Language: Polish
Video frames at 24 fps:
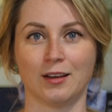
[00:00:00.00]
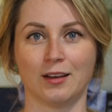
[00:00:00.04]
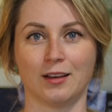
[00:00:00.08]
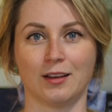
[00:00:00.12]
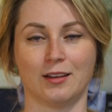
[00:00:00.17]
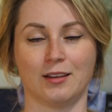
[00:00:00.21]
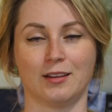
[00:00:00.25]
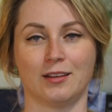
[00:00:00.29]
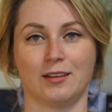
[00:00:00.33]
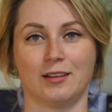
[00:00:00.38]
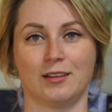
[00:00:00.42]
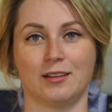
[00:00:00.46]

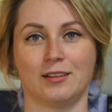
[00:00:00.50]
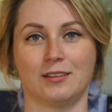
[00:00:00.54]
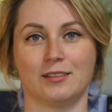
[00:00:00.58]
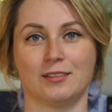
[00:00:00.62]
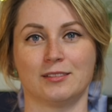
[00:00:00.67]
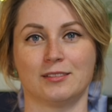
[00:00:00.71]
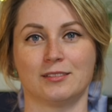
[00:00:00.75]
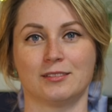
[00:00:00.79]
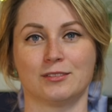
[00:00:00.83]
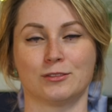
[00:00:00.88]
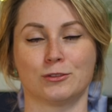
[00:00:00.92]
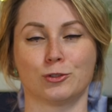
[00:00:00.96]
e,
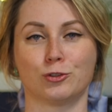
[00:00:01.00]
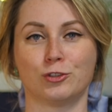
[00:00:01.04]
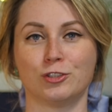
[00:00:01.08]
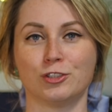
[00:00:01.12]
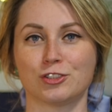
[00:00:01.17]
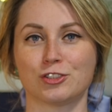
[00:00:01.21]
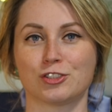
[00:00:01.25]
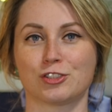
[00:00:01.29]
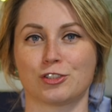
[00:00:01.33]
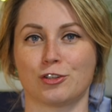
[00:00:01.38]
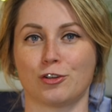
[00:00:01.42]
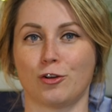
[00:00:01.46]

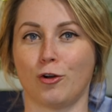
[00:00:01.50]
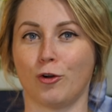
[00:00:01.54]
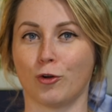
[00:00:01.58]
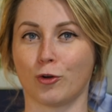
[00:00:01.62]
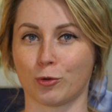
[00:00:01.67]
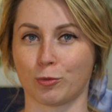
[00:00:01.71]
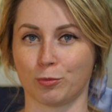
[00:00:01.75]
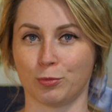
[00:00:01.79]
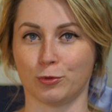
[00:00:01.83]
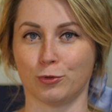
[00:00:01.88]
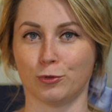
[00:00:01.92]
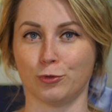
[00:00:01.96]
dotyczy
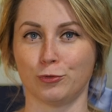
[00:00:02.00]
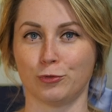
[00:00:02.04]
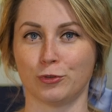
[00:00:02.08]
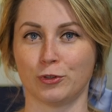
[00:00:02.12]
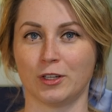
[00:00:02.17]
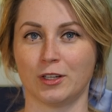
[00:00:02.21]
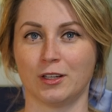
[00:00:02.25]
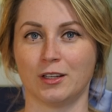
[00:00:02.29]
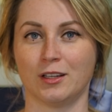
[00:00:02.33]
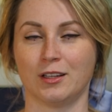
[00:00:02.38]
orbów